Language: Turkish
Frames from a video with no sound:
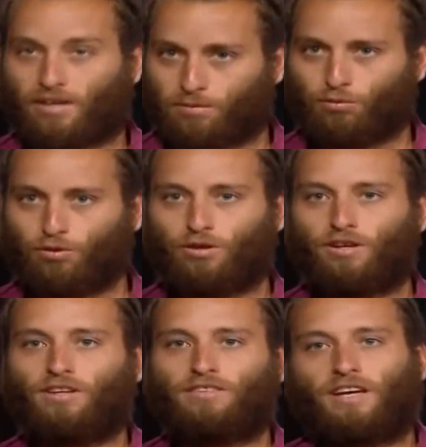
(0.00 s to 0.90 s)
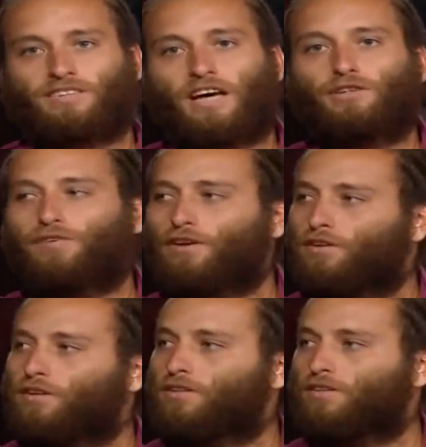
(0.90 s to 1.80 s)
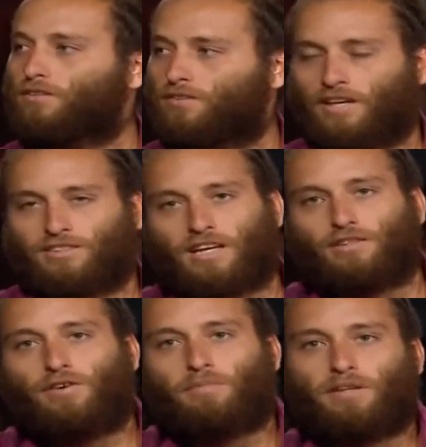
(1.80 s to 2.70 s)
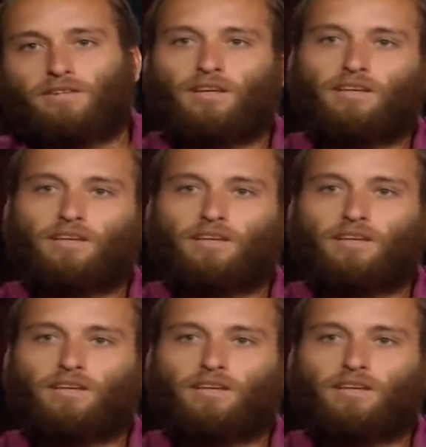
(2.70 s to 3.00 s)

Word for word: da var bu. Tesadüfen... Tesadüfen ben